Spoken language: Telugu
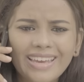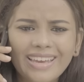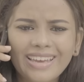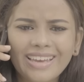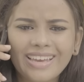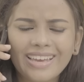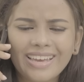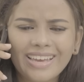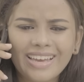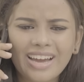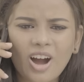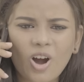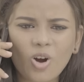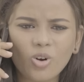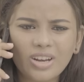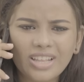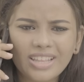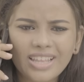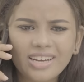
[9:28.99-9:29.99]
ఏ
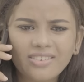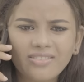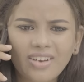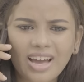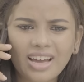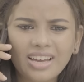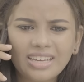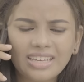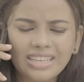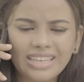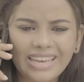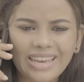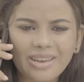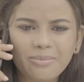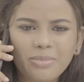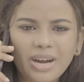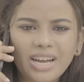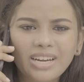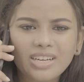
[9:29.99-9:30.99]
అవలేదాన్వా
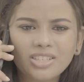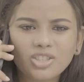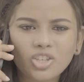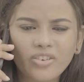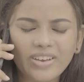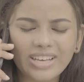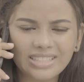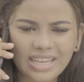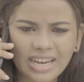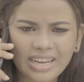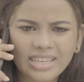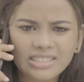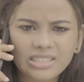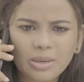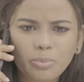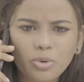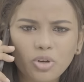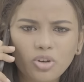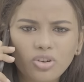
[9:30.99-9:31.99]
ఏం ఏ సక్క
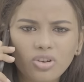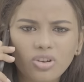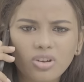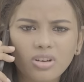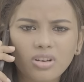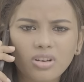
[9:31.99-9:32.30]
చెప్పు